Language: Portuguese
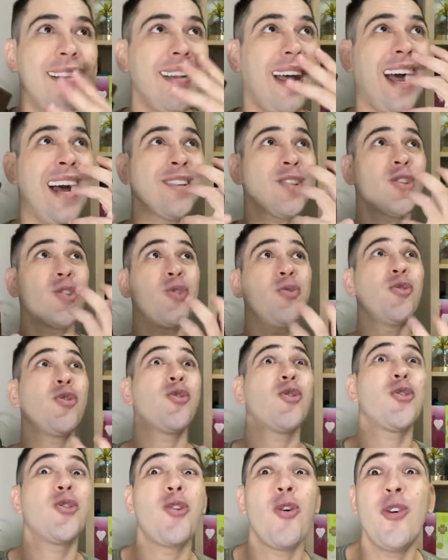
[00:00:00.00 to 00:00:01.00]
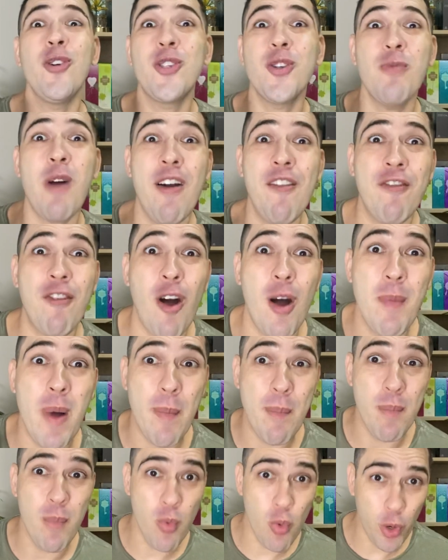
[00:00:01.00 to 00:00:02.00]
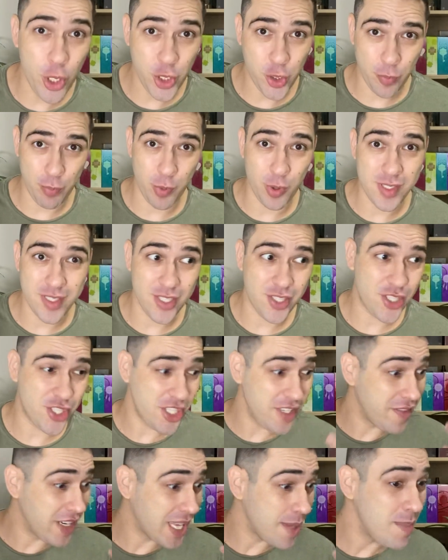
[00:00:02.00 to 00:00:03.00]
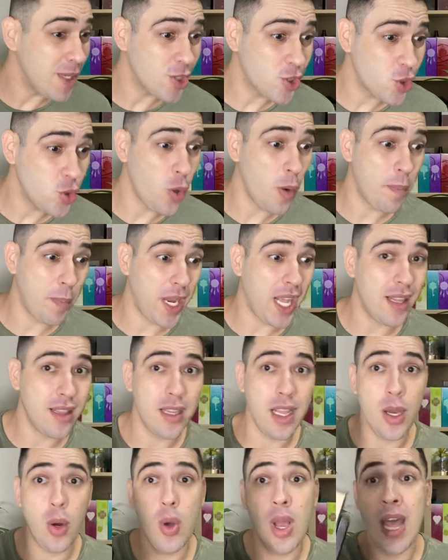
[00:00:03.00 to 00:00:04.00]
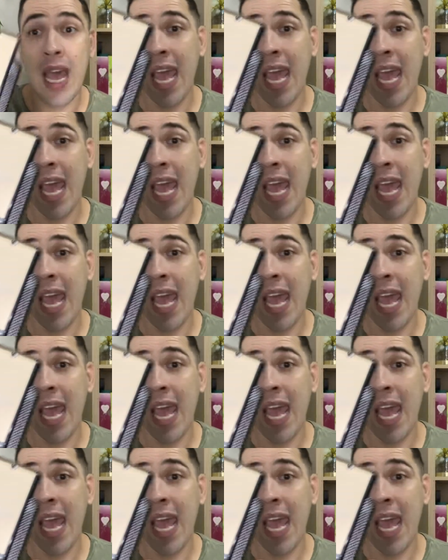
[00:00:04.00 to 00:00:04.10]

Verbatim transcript: assustou de uma forma muito positiva, que me surpreendeu,